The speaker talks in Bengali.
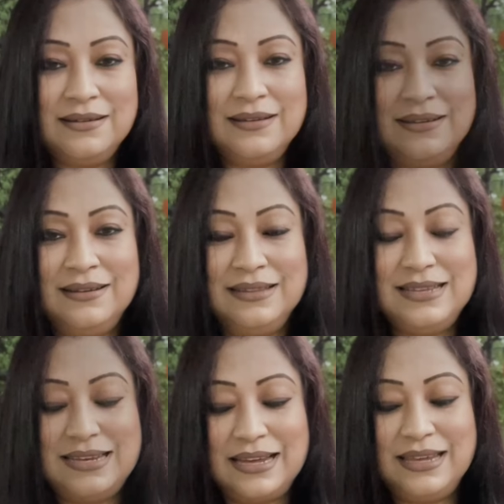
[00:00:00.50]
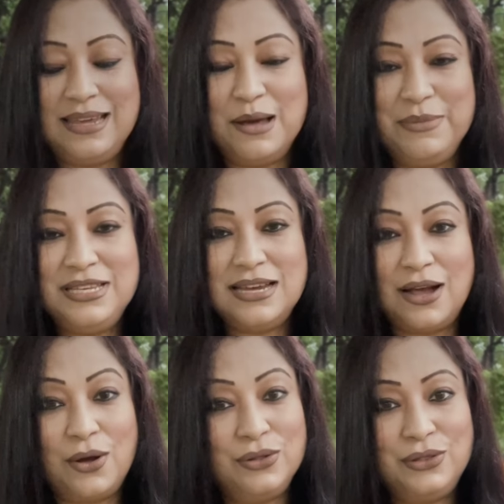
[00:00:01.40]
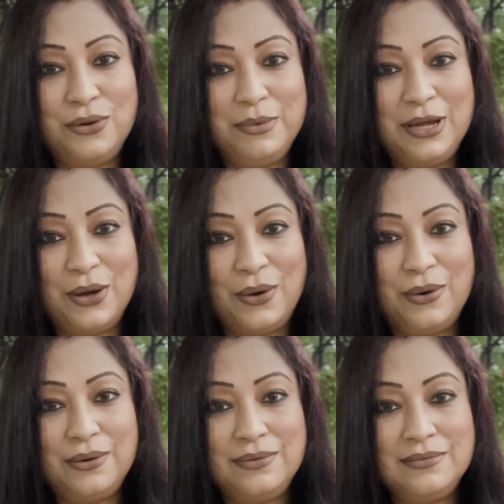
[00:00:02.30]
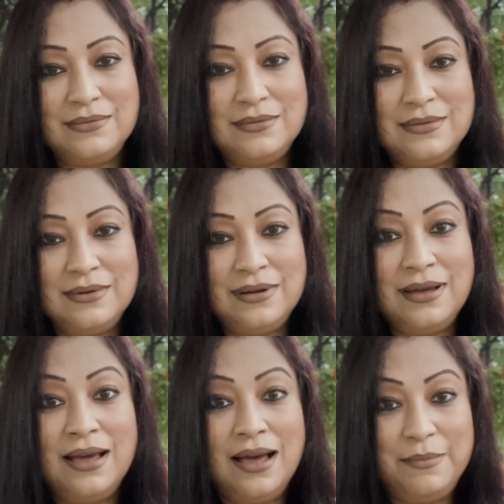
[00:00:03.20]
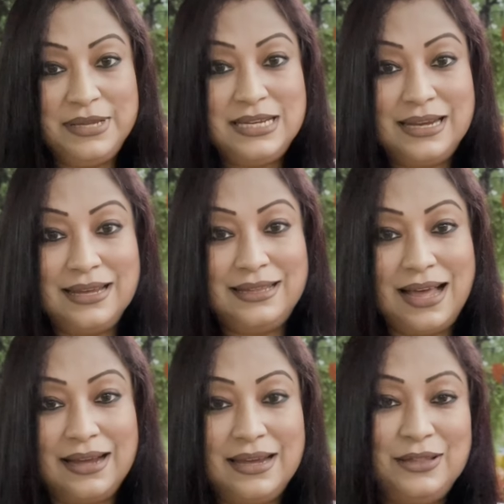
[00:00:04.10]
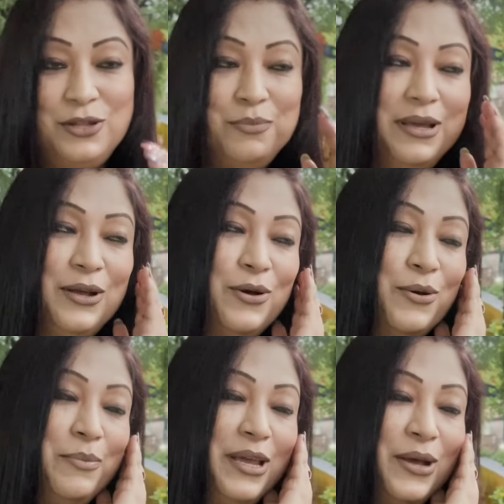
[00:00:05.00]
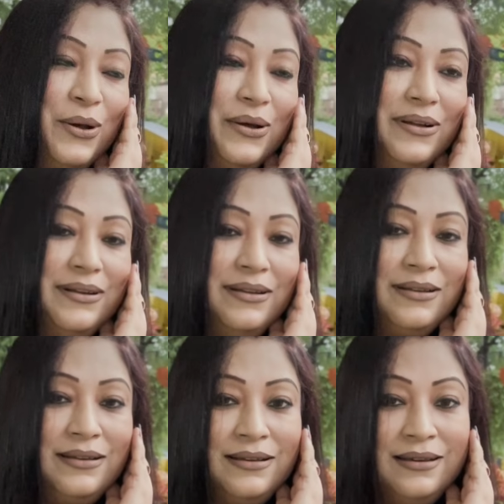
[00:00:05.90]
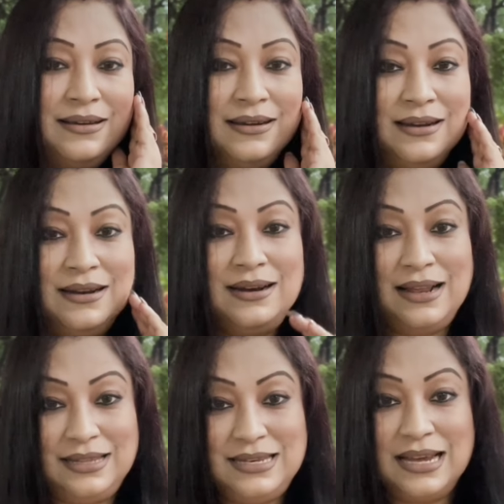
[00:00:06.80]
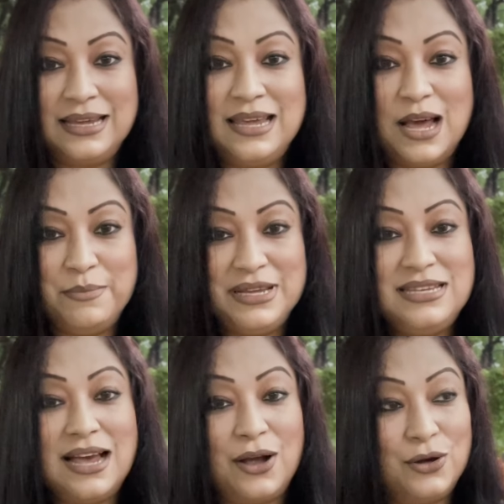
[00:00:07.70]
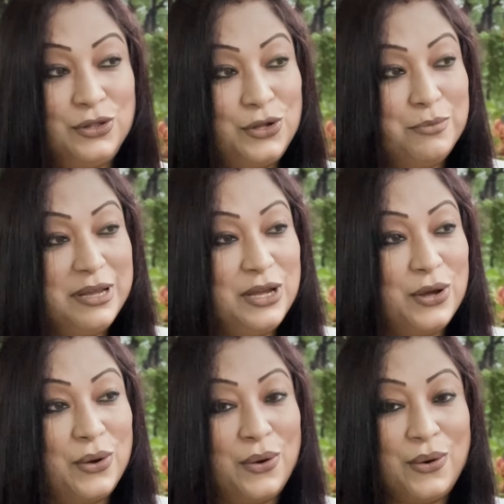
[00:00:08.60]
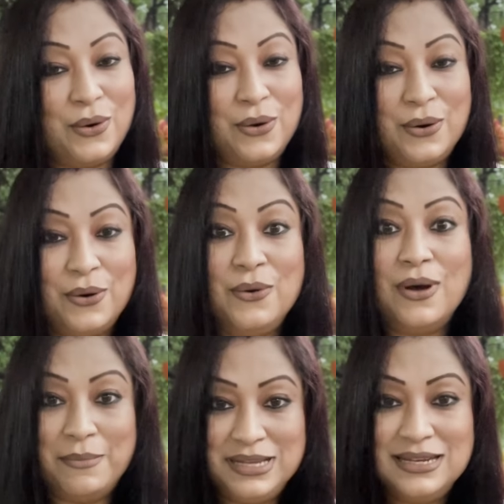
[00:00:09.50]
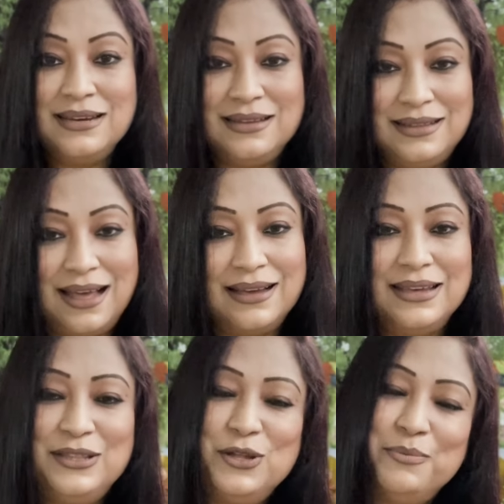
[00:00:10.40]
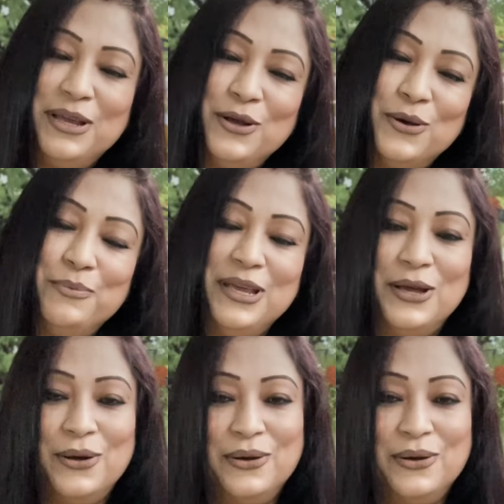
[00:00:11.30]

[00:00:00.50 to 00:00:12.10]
রাত জাগি আমি জাগো তুমিও আমি জেগে থাকি তুমি ঘুমিও রাত জাগি আমি জাগো তুমিও আমি জেগে থাকি তুমি ঘুমিও